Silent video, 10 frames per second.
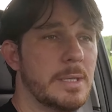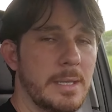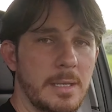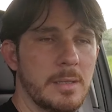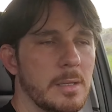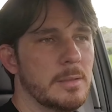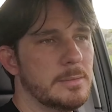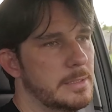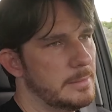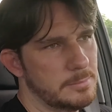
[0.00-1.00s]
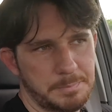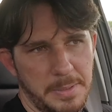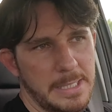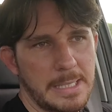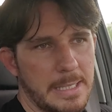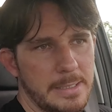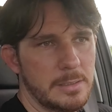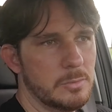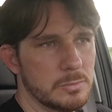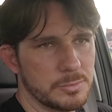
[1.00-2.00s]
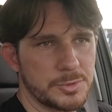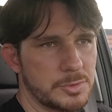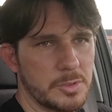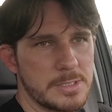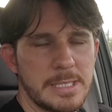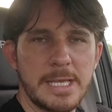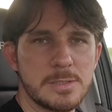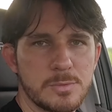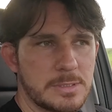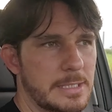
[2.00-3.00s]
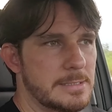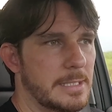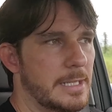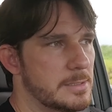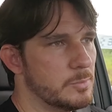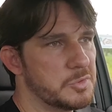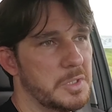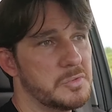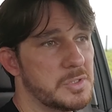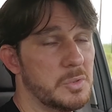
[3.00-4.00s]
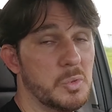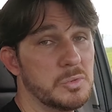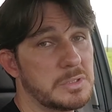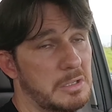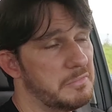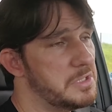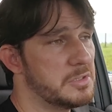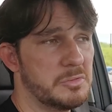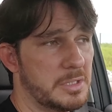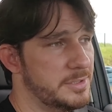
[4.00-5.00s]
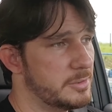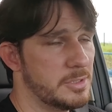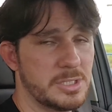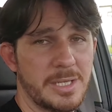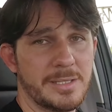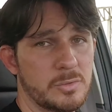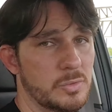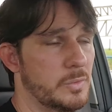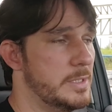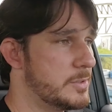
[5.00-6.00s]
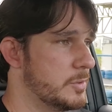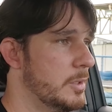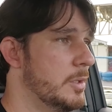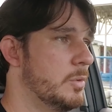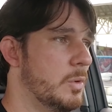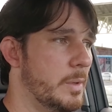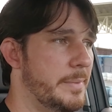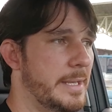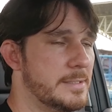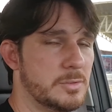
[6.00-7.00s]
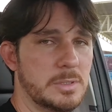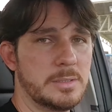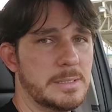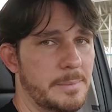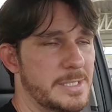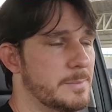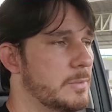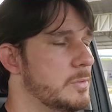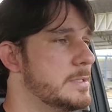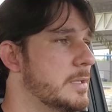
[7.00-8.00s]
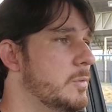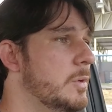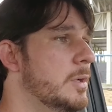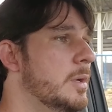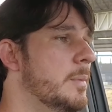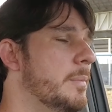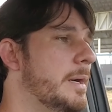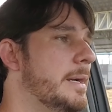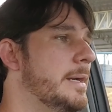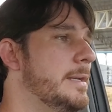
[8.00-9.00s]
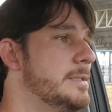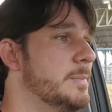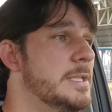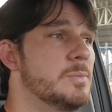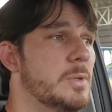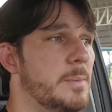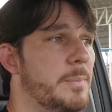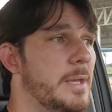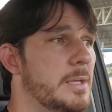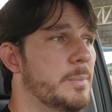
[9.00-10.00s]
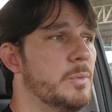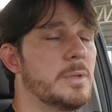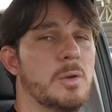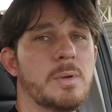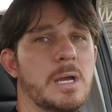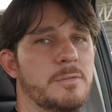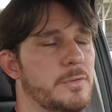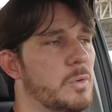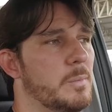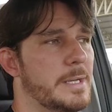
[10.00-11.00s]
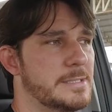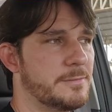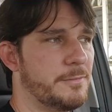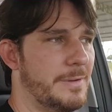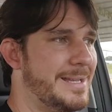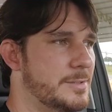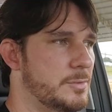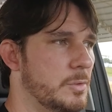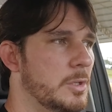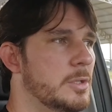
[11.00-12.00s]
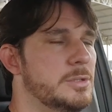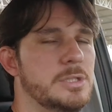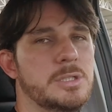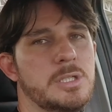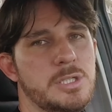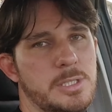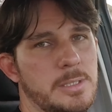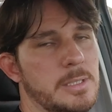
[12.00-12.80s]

que peca aí uns dois décimos, três décimos, meio segundo, talvez. Eu não acredito que chegue a tudo isso com o ABS toda na mesma condição, mas mesmo que peca, porque o carro ficou mais fácil de dirigir.